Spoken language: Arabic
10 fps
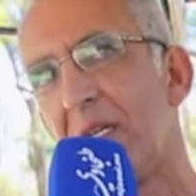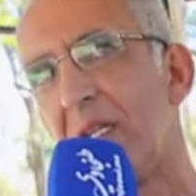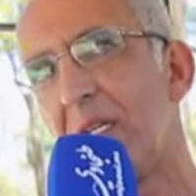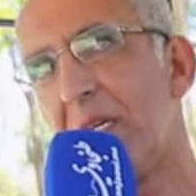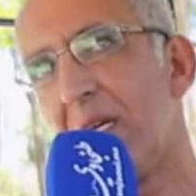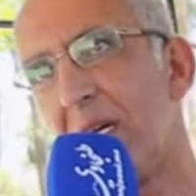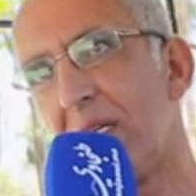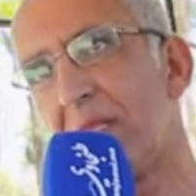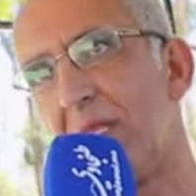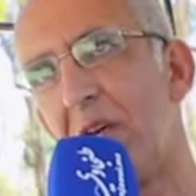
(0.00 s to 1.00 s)

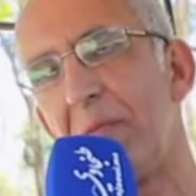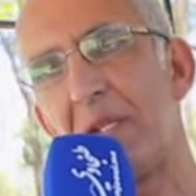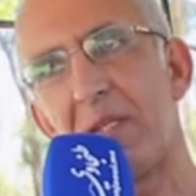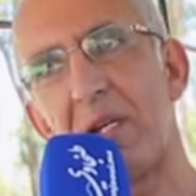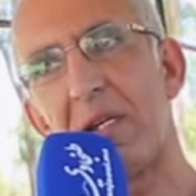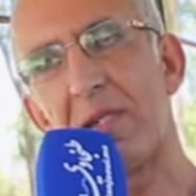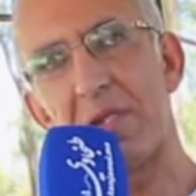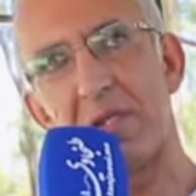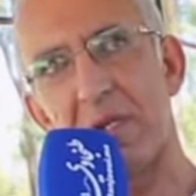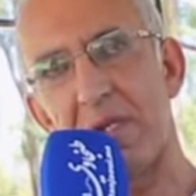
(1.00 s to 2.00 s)
لهذا النوع من الدراجة
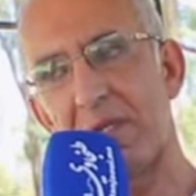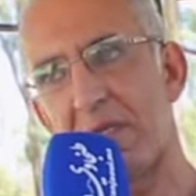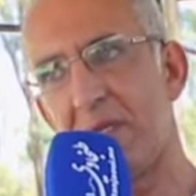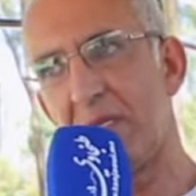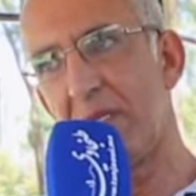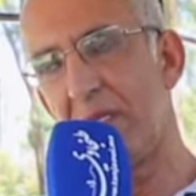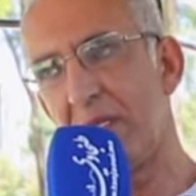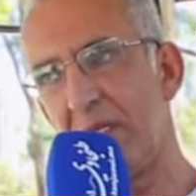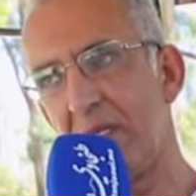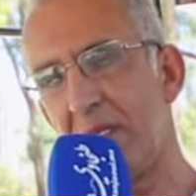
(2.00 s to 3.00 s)
دراجة
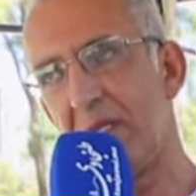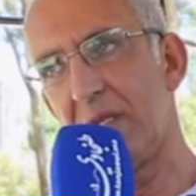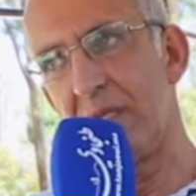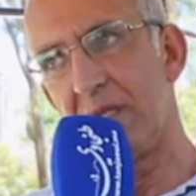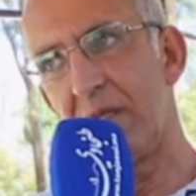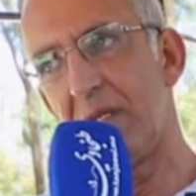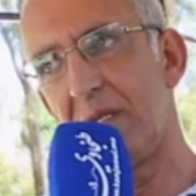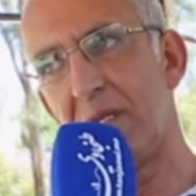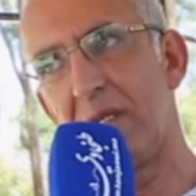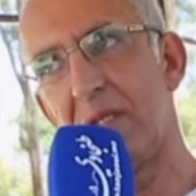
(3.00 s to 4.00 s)
آه،
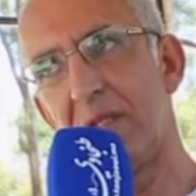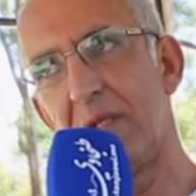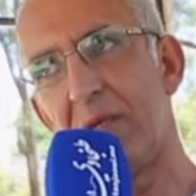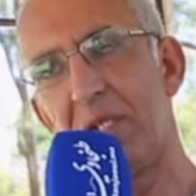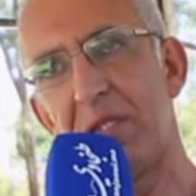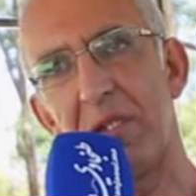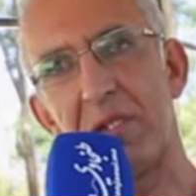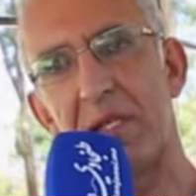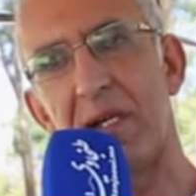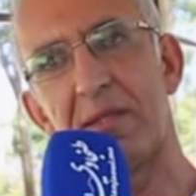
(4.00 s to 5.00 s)
ذوي الاحتياج
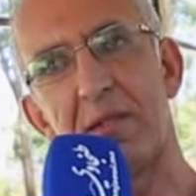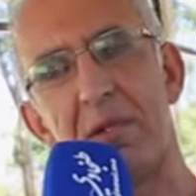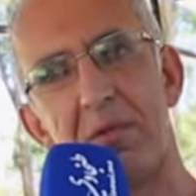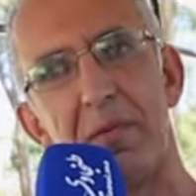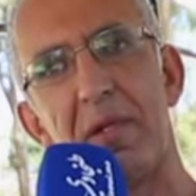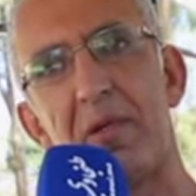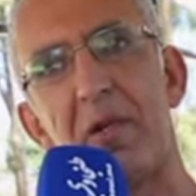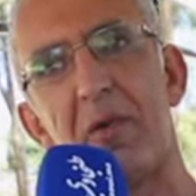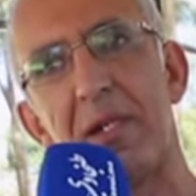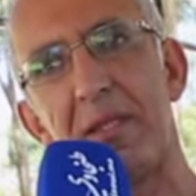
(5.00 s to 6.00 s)
الخاصة وهو,
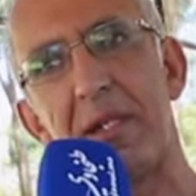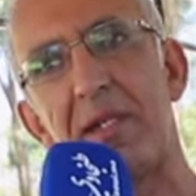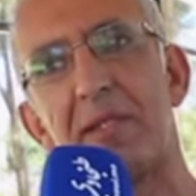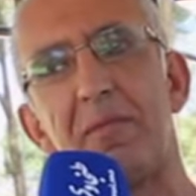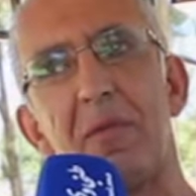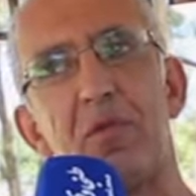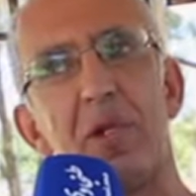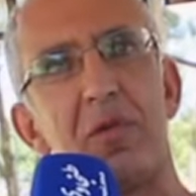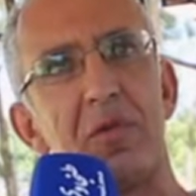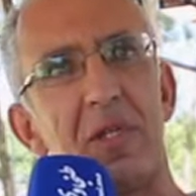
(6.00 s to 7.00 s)
وهو كذلك صممت
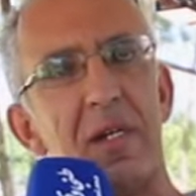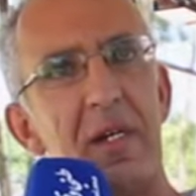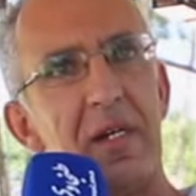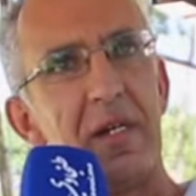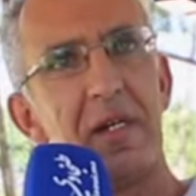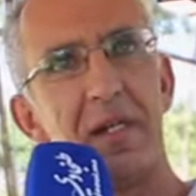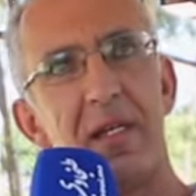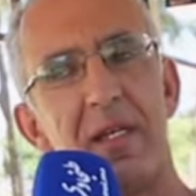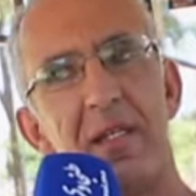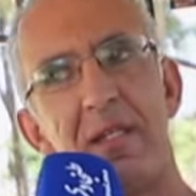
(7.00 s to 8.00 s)
له
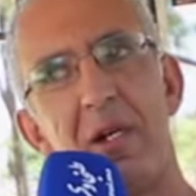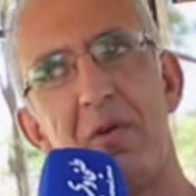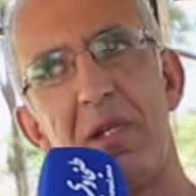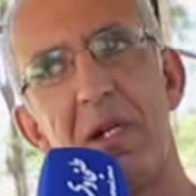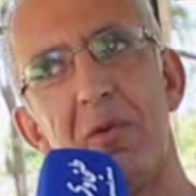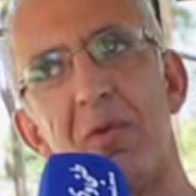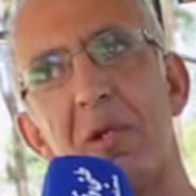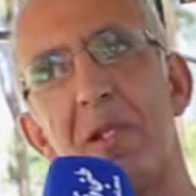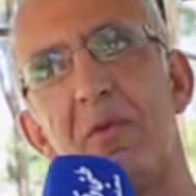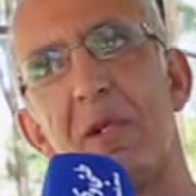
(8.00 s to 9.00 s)
آه، النوع
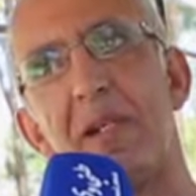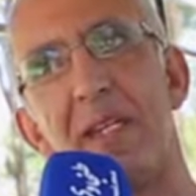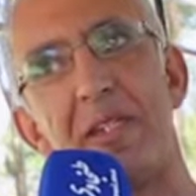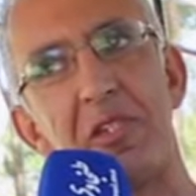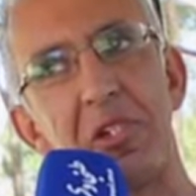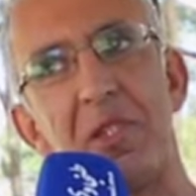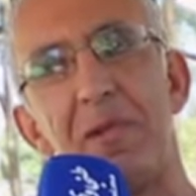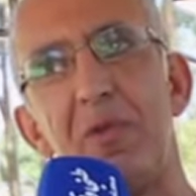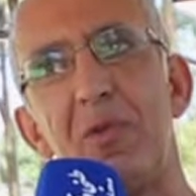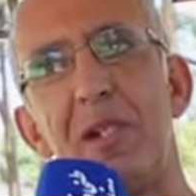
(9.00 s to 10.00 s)
الأول ويعني التجربة
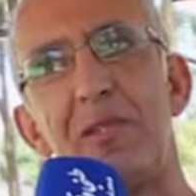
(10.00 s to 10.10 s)
الأولى